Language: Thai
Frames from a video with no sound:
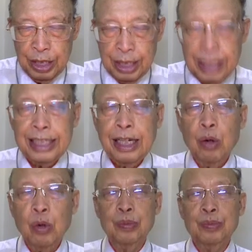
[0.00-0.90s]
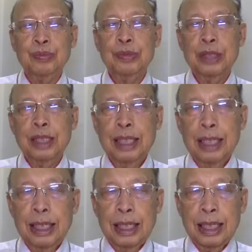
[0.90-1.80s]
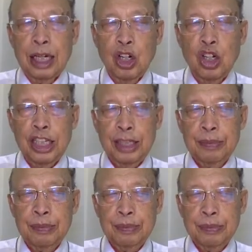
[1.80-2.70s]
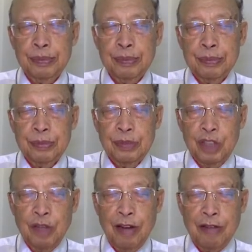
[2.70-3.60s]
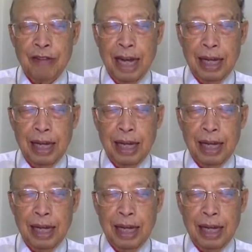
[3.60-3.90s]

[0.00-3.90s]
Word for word: คริสต์เจ้า ขน้อย ย่อมหับว่า